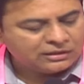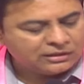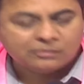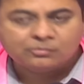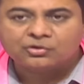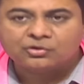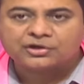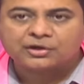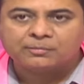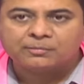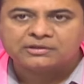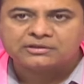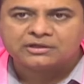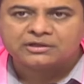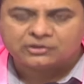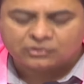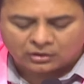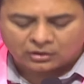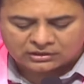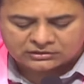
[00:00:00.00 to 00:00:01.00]
ఈ
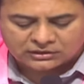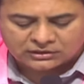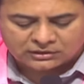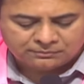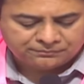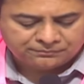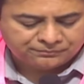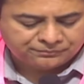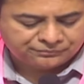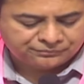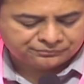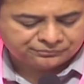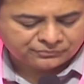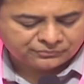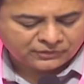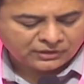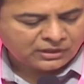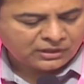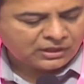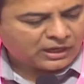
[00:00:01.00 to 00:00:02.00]
ముఖ్యమంత్రి డొల్లతనం
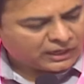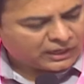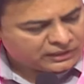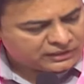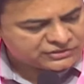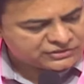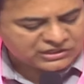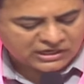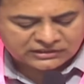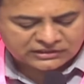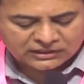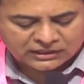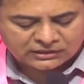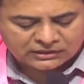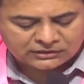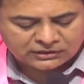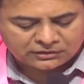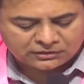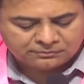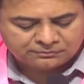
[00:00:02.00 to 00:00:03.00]
ఆయన
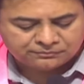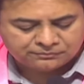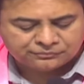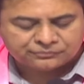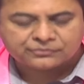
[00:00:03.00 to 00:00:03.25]
చాతగాంతనం